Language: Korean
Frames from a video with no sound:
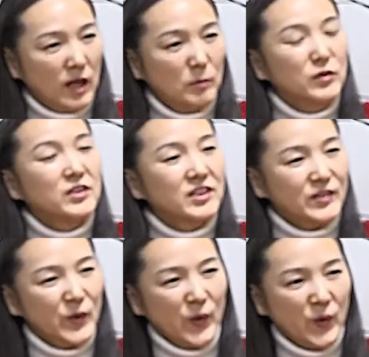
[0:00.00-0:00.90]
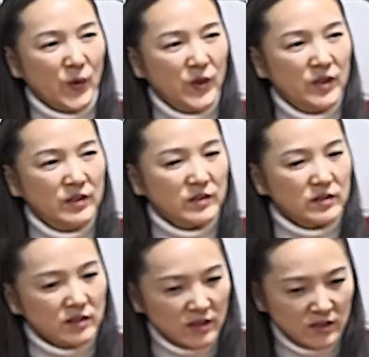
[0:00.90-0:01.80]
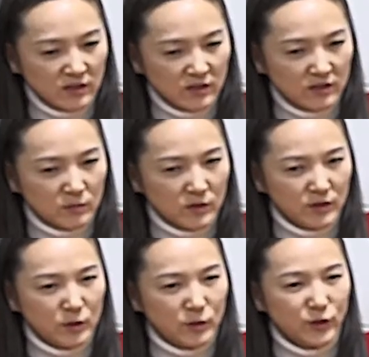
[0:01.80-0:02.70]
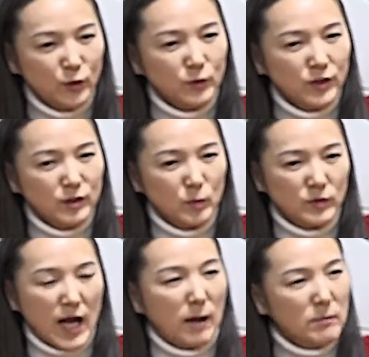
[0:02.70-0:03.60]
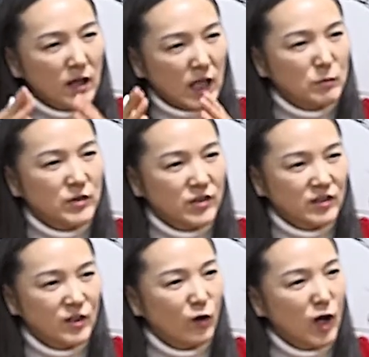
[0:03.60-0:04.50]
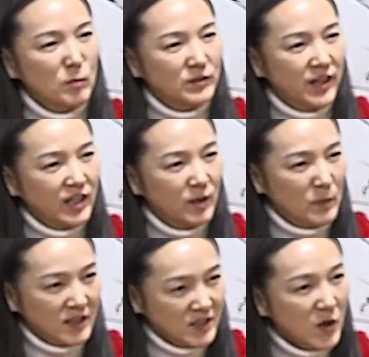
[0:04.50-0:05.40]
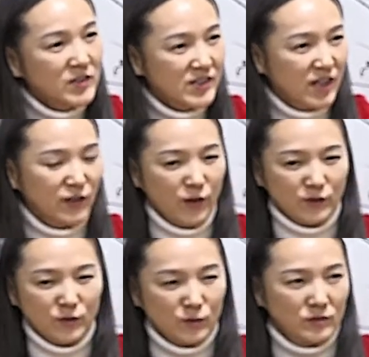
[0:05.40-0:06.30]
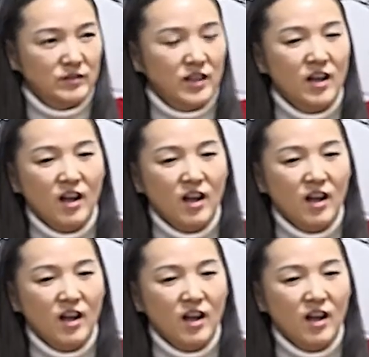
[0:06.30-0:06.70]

아버님께서 그렇게 예전에는 뭐 양반 가문에서는 그런 거 하면 되게 막 음, 싫어하셨잖아요. 그래, 그런데